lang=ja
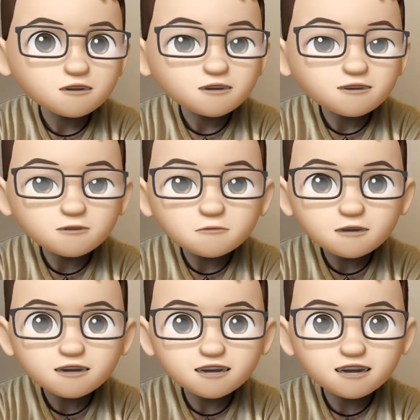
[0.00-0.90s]
でも
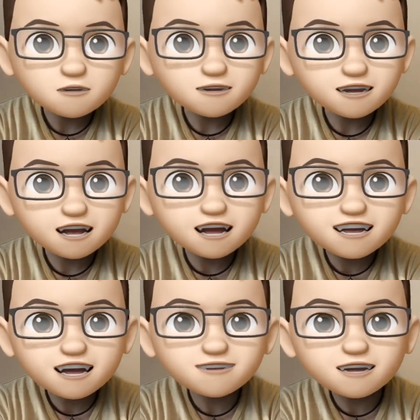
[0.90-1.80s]
別にそんなに気にし
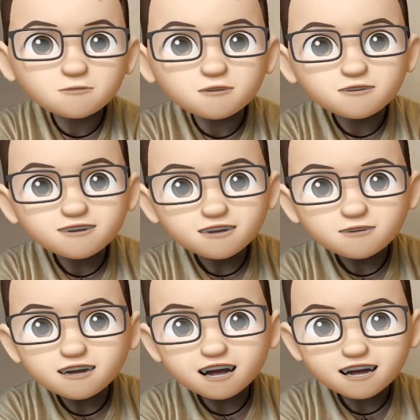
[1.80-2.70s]
なくても、これ
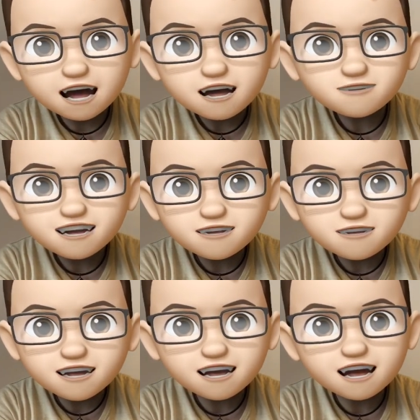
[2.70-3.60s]
がある程度
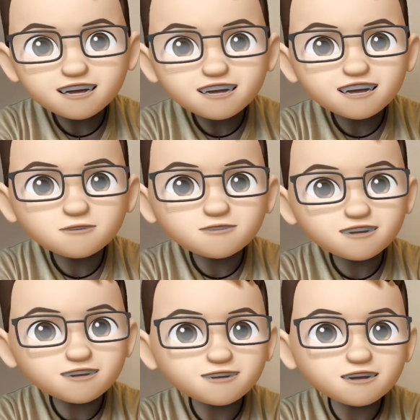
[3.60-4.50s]
いい感じに
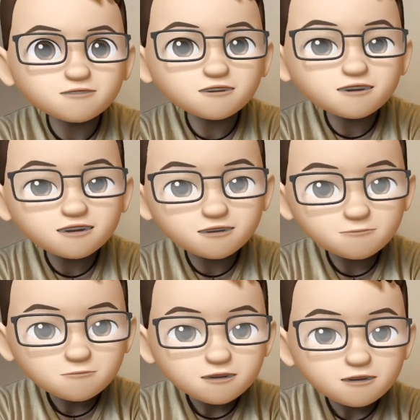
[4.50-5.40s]
作ってくれるんですね。
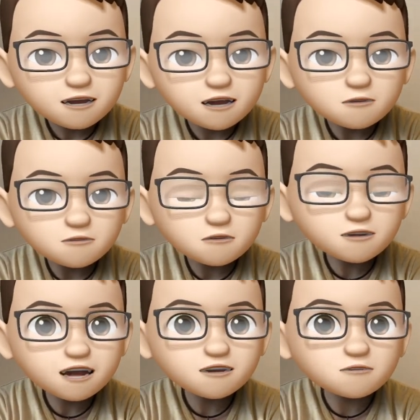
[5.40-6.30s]
だから撮り
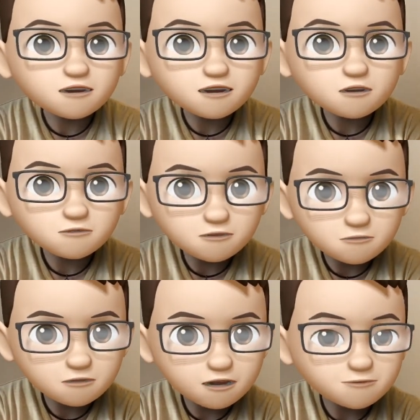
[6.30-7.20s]
たい時に撮れると
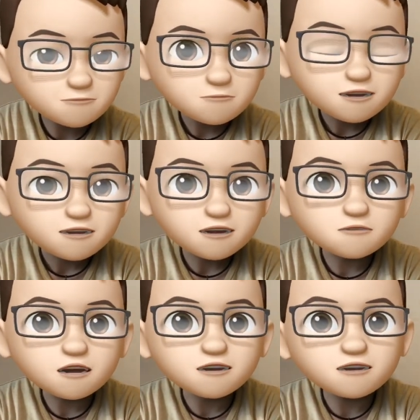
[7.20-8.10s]
かっていうの
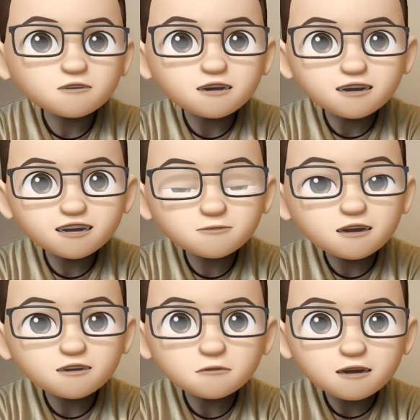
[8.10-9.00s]
がすごい一番
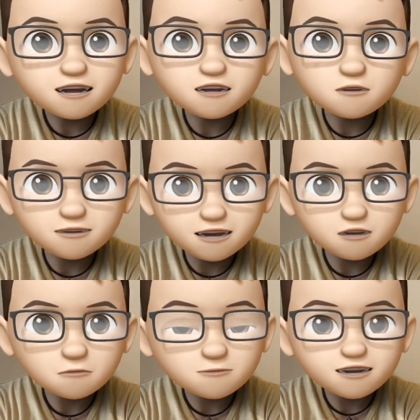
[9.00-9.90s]
のメリットかなと思
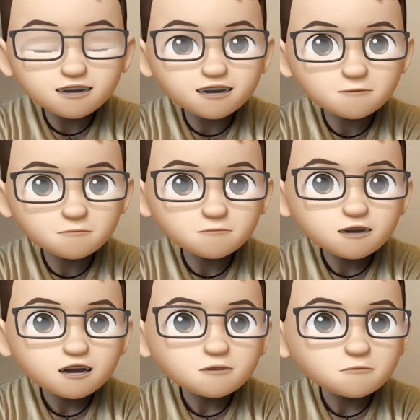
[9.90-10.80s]
います。
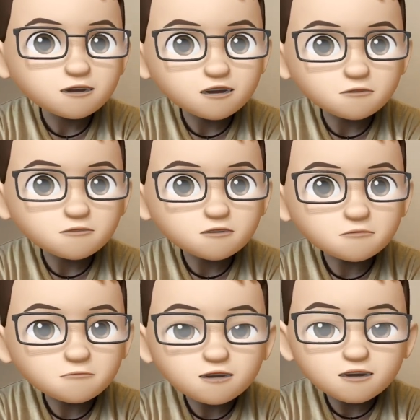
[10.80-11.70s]
準
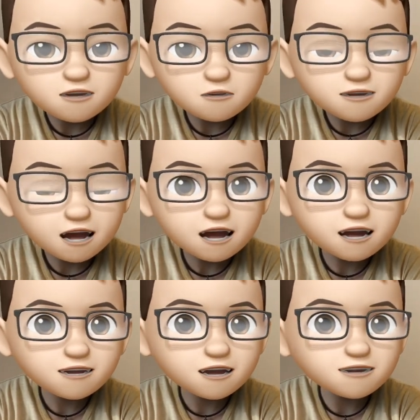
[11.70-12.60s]
備ってすごい大
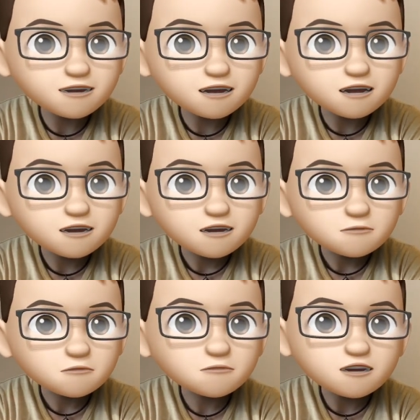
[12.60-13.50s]
変なんで、
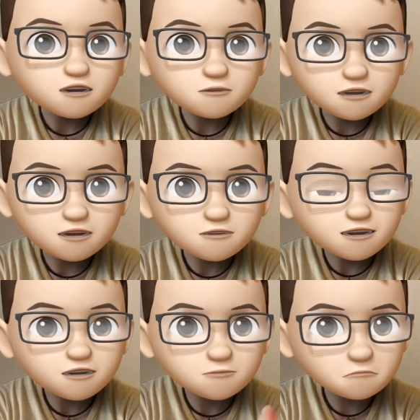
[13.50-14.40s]
特に女性とか
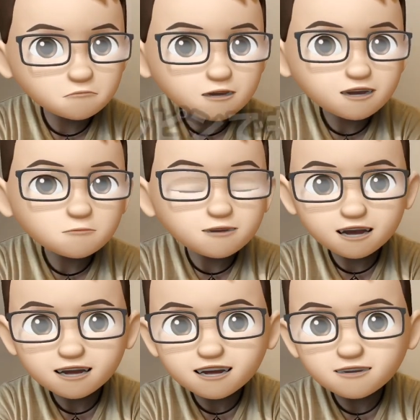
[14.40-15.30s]
すっぴんでもで
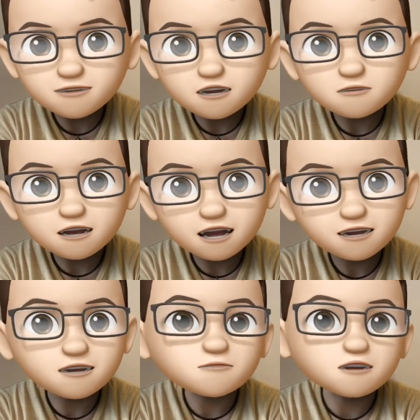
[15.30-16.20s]
きちゃうっていうのがかな
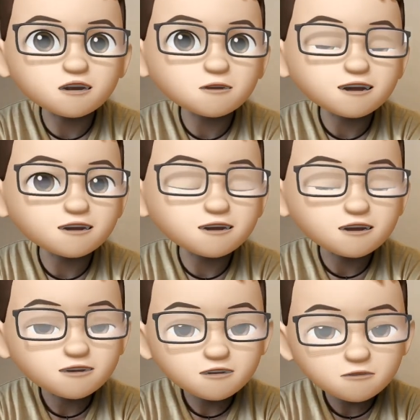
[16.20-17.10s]
りおすすめなんで、
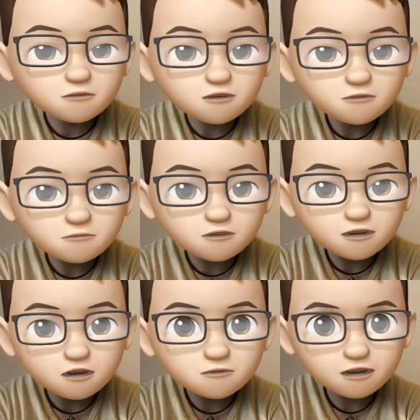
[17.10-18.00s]
ここは本当に
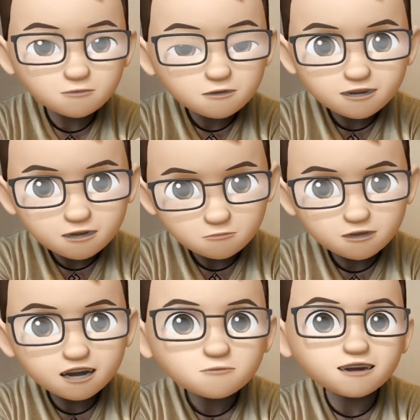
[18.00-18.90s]
顔だけバーチャルの
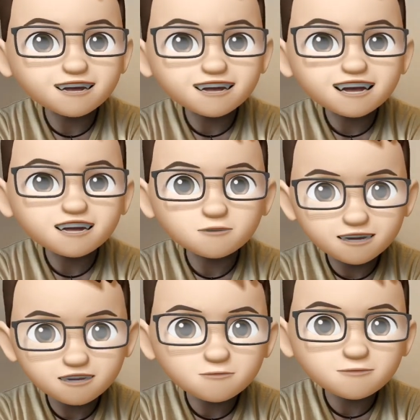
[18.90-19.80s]
一番いいところだと
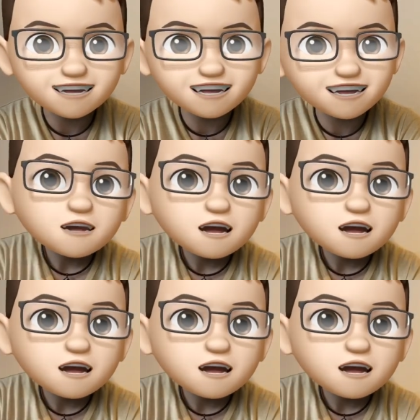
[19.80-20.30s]
思います。